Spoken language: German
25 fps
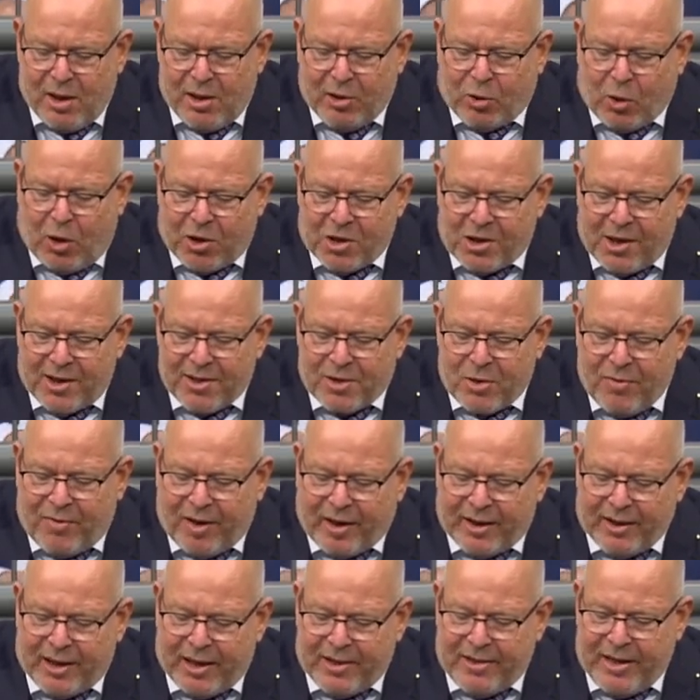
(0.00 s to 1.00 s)
Deutschlands
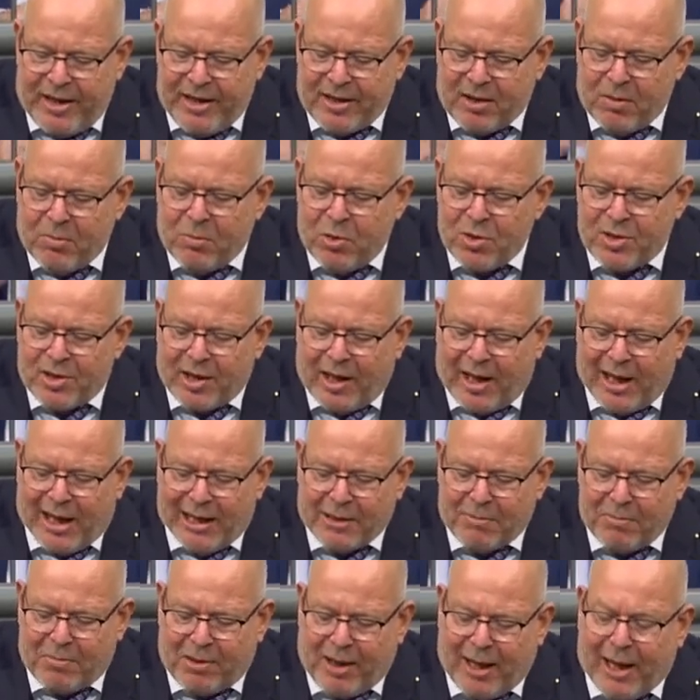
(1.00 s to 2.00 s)
Souveränität muss
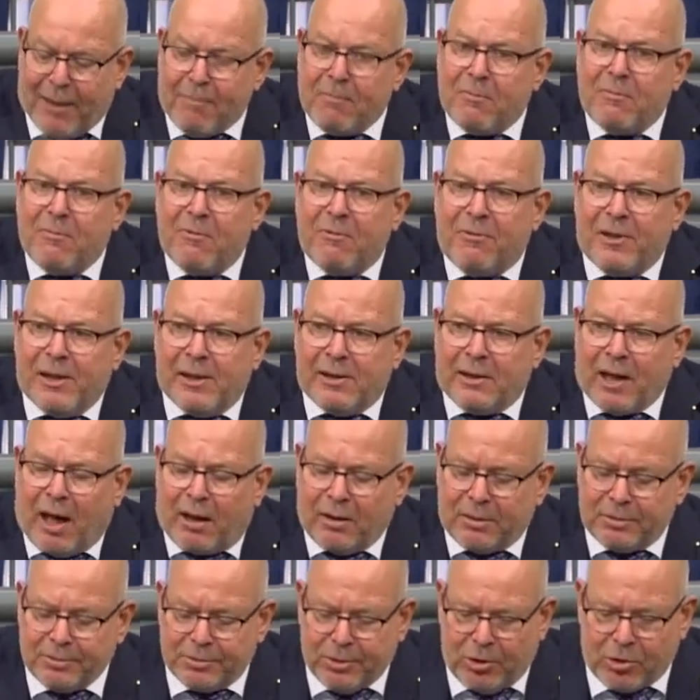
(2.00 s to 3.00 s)
erhalten bleiben. Vielen
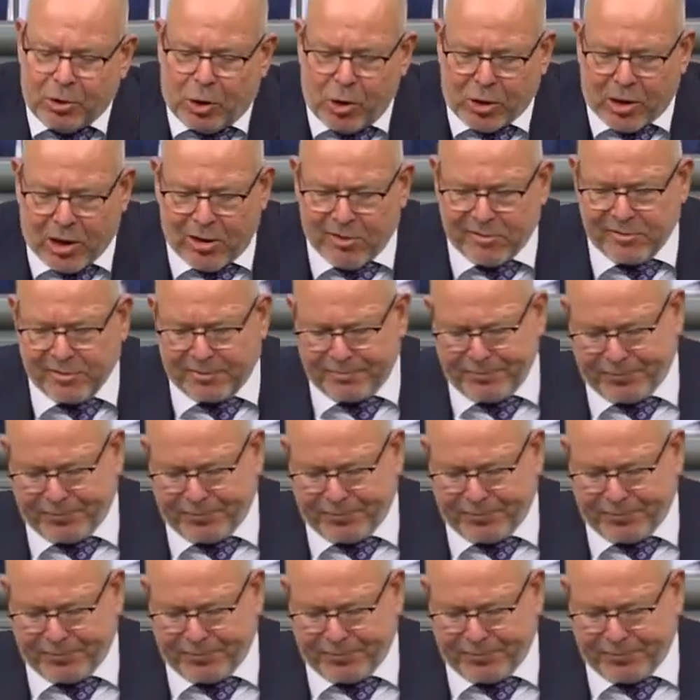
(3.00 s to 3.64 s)
Dank und Glück auf.